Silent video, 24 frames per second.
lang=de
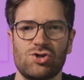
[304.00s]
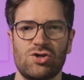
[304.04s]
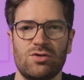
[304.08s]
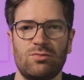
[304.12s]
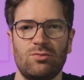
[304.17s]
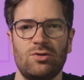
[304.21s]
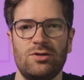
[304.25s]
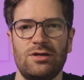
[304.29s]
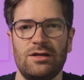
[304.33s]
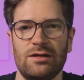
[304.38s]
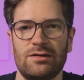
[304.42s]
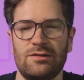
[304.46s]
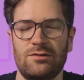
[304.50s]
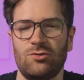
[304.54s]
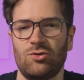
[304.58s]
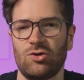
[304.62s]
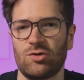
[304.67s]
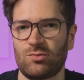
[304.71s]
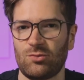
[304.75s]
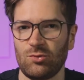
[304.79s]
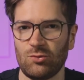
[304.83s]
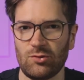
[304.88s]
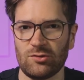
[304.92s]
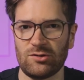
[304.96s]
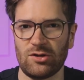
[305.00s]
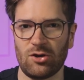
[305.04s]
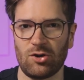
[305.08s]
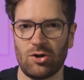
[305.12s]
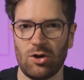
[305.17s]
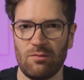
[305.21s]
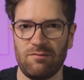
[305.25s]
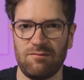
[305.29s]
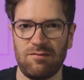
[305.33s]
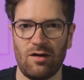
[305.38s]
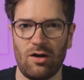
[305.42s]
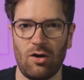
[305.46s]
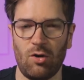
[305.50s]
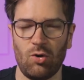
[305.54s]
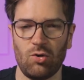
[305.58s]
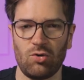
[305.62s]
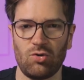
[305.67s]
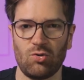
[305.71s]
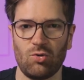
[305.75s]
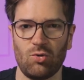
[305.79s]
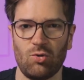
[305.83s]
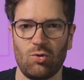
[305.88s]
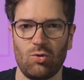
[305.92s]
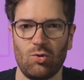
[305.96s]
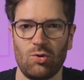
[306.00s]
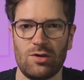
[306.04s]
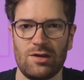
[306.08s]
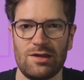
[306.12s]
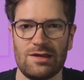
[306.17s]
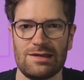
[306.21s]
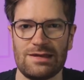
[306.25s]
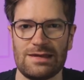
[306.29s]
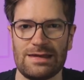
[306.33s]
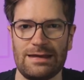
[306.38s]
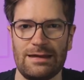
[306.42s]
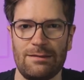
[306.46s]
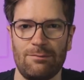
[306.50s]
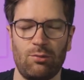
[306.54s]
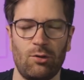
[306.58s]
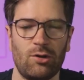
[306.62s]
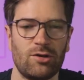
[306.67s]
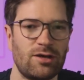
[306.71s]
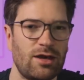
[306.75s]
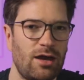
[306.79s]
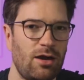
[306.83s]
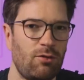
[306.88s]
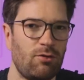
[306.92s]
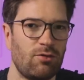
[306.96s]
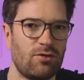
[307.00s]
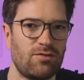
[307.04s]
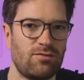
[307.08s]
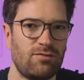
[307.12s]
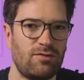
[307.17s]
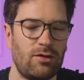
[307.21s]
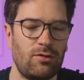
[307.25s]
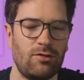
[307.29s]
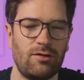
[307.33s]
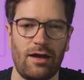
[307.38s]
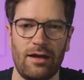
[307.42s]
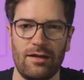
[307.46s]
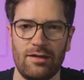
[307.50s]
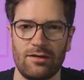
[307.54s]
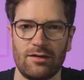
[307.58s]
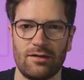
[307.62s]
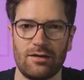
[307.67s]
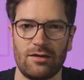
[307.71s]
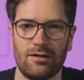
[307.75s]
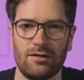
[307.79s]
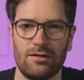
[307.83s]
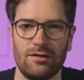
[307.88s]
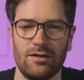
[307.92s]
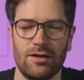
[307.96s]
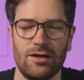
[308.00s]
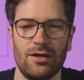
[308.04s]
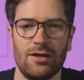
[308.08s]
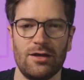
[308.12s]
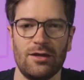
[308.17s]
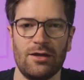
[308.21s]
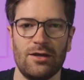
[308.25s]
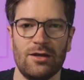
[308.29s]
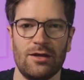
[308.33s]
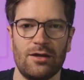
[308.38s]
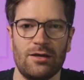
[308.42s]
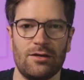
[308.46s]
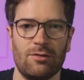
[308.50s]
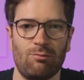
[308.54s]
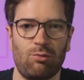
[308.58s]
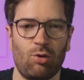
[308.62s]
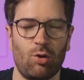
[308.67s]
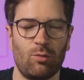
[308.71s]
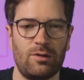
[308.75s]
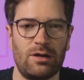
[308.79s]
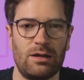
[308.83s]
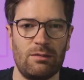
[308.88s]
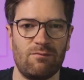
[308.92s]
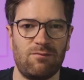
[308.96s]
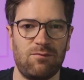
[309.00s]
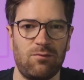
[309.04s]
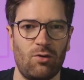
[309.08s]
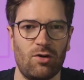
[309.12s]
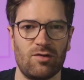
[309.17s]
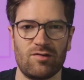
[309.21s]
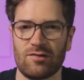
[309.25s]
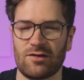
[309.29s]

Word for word: stimuliert die Durchblutung der Kopfhaut und äh, beugt Haarausfall und anderen Problemen vor.